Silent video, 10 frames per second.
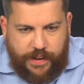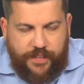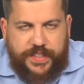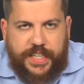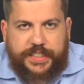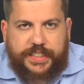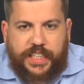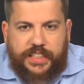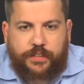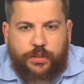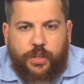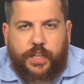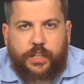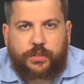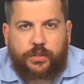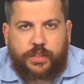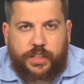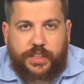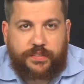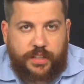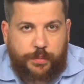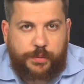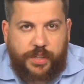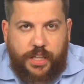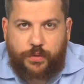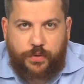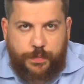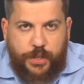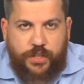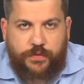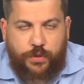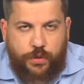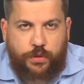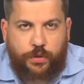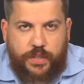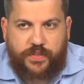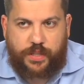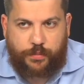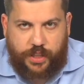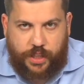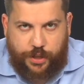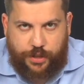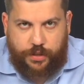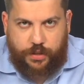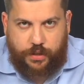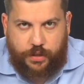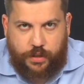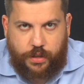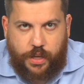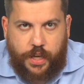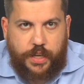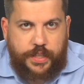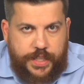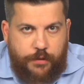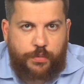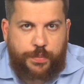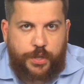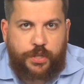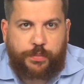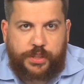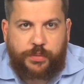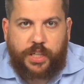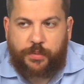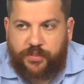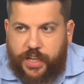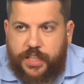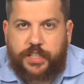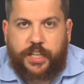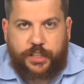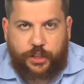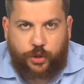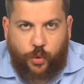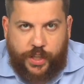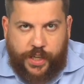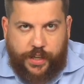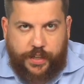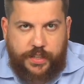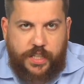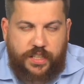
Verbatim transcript: В тех странах, в которых электронное голосование применяется успешно, все шло совсем иначе. Самым успешным примером является Эстония, где